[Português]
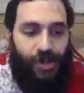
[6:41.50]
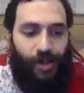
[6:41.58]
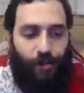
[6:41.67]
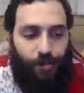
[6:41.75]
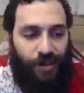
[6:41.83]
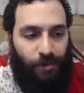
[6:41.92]
que é
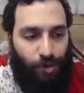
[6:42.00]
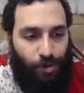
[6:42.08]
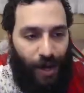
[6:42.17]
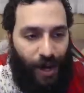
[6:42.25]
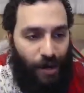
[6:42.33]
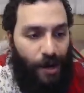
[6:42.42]
um time do
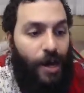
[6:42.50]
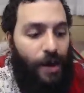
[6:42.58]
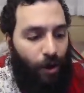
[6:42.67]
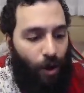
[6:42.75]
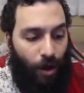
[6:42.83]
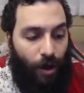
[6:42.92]
caralho.
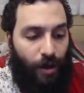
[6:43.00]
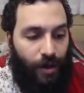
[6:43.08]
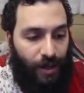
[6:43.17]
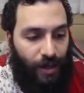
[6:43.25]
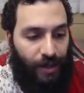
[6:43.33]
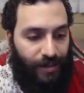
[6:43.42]
Ó,
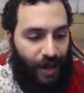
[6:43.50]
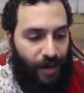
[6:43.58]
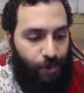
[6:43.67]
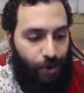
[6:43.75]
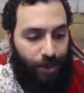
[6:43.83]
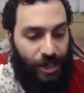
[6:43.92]
ele tá aí
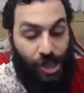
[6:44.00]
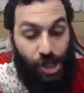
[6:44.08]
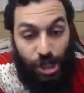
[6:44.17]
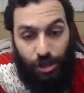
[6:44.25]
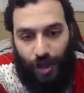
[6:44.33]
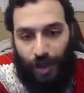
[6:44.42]

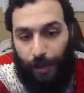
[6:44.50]
protegido, né?